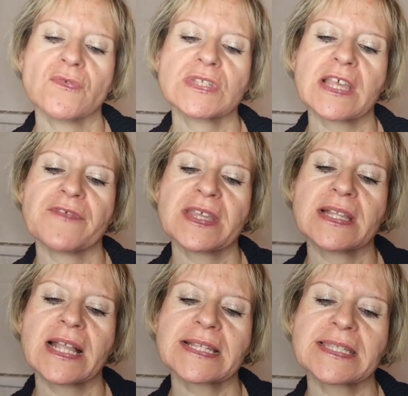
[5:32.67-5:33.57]
Vous avez
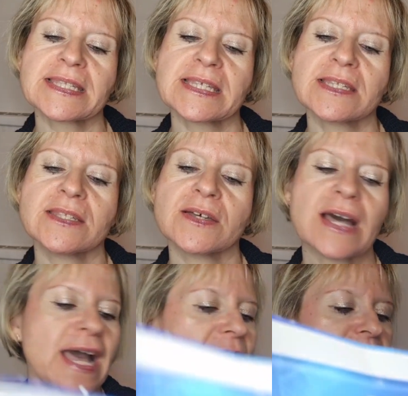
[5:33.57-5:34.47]
de
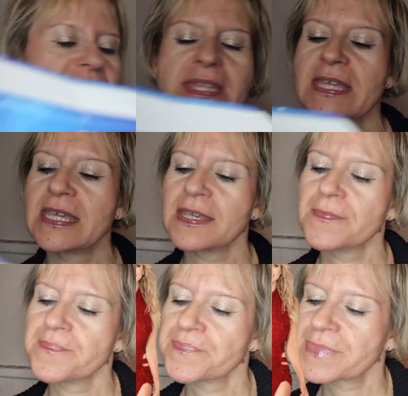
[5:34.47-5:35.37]
l'acide aminé,
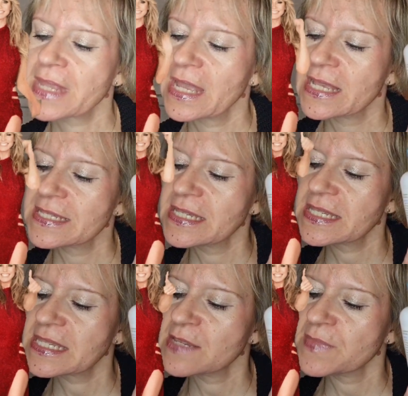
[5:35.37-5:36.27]

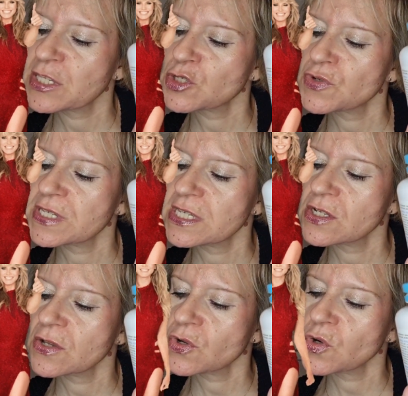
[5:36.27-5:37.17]
cystine,
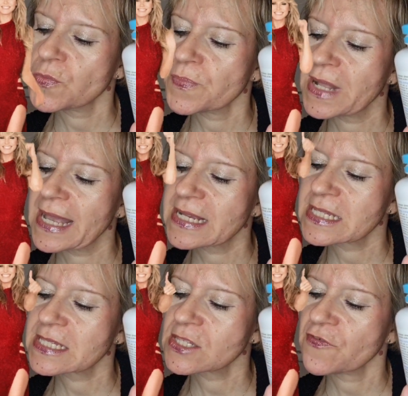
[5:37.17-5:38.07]
méthionine,
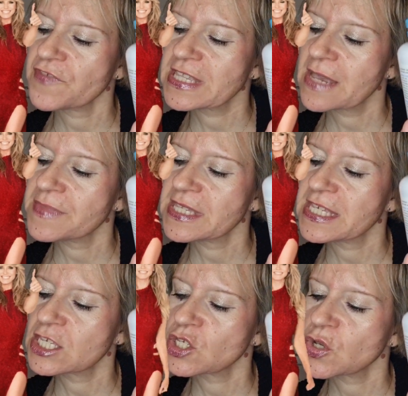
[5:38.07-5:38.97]
complexe
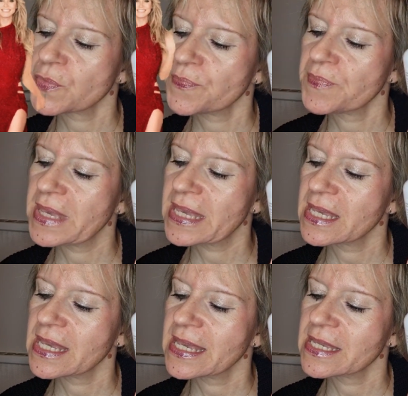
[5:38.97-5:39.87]
vitaminique B
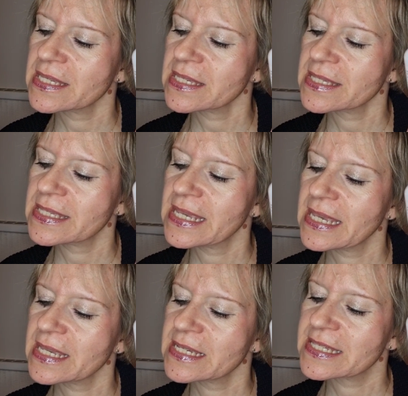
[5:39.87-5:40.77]

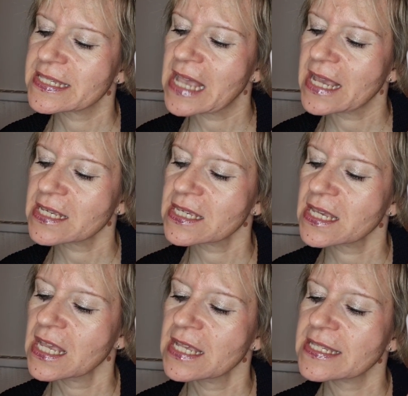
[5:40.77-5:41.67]
des zinc.
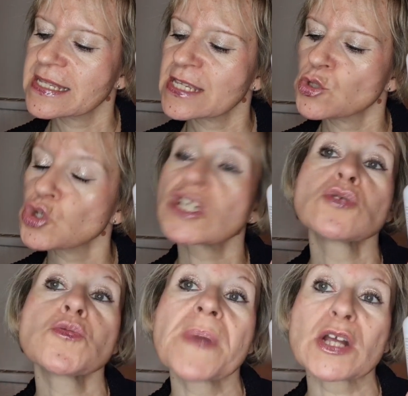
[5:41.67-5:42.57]
C'était deux
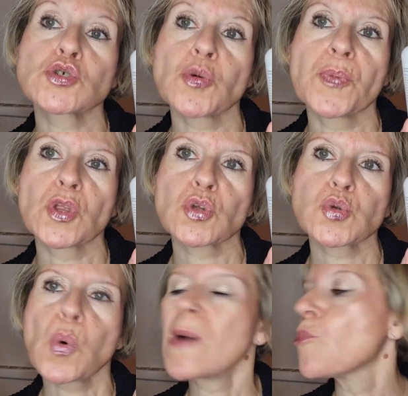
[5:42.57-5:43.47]
gélules par jour pendant
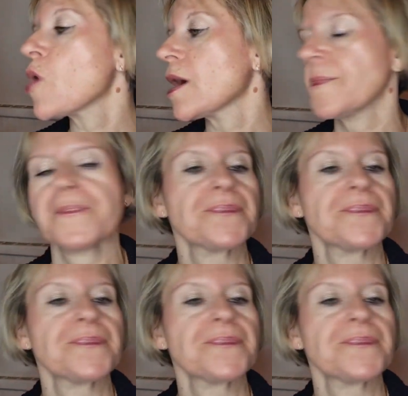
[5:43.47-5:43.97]
trois mois.